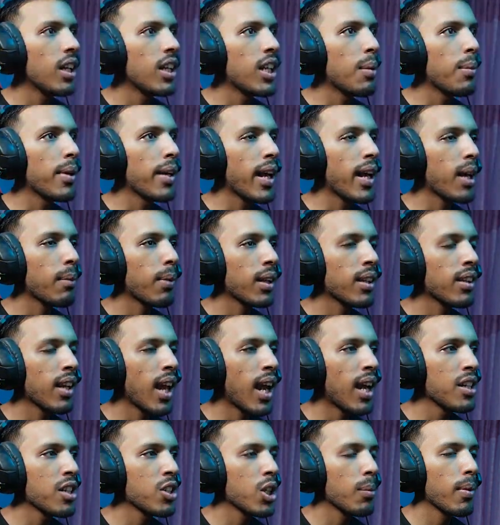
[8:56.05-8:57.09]
ये मेरा एक बंदा
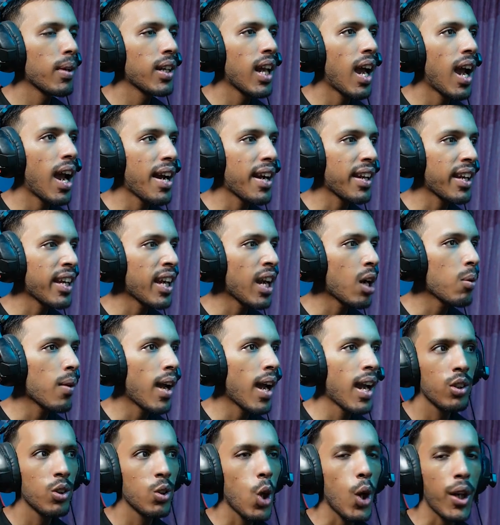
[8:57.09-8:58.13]
है जिसको मैंने हायर किया हुआ
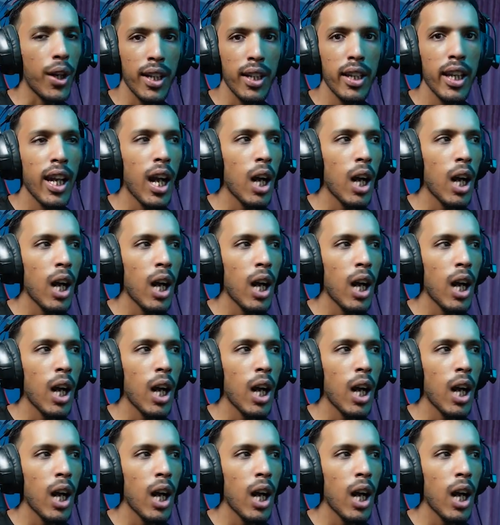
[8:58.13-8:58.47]
है नौकरी दिया